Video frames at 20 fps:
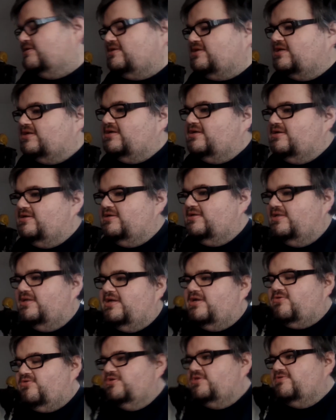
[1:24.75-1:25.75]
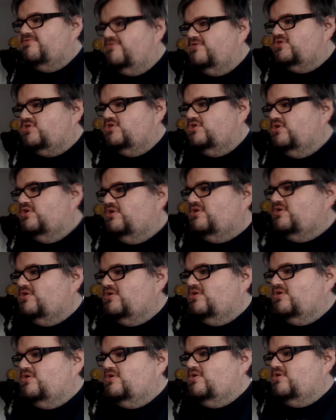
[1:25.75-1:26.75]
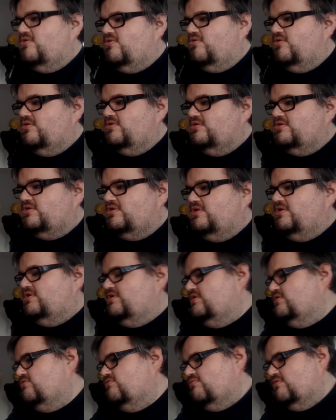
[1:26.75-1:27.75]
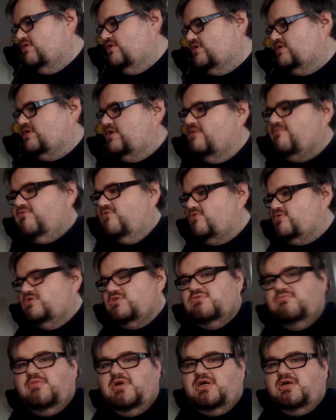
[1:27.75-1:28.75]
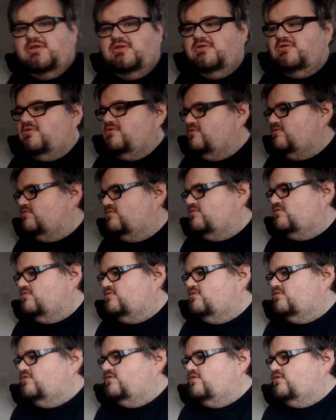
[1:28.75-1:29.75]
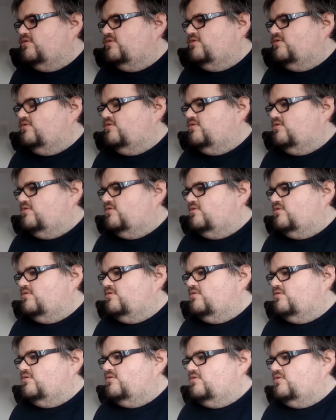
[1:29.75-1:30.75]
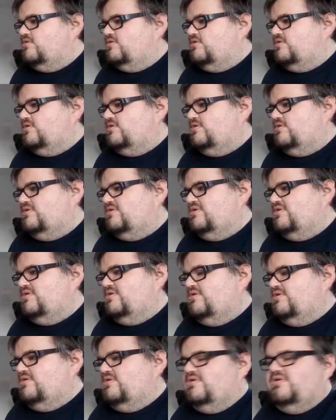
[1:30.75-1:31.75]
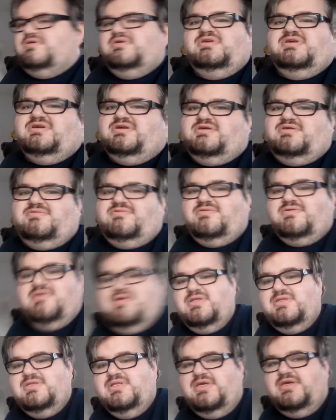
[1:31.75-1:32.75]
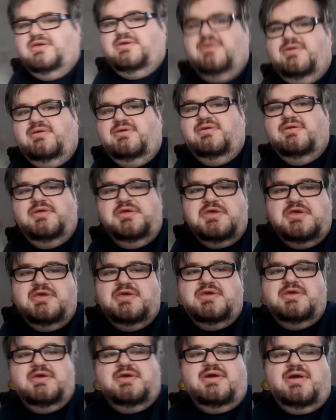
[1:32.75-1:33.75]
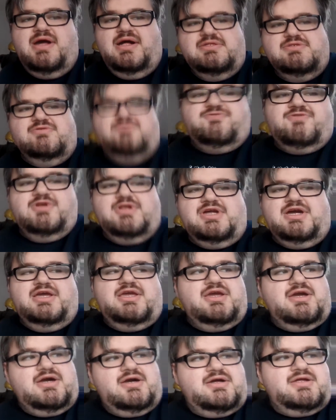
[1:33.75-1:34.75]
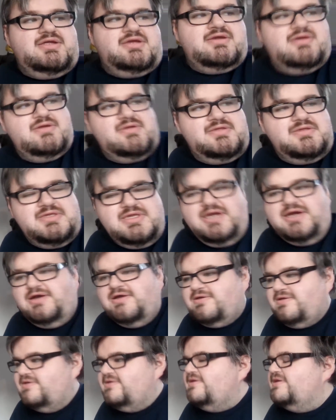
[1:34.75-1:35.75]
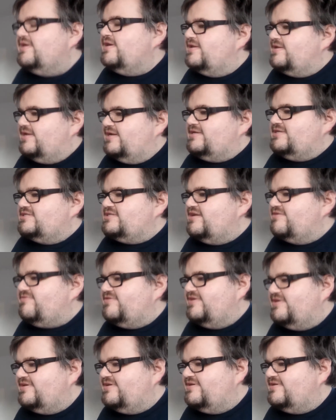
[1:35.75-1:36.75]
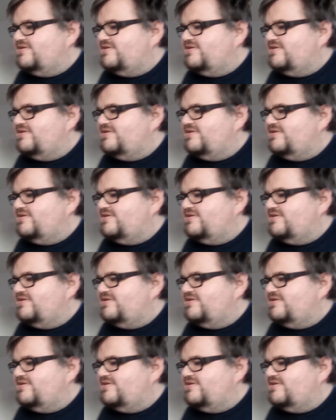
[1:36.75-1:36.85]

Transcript: da in der Küche wischen und die Dübellöcher im Flur zu machen. Florischen, ne? obwohl Florisch ist so. Äh, ja, nee. Also von daher, ja. Danke, Steffi.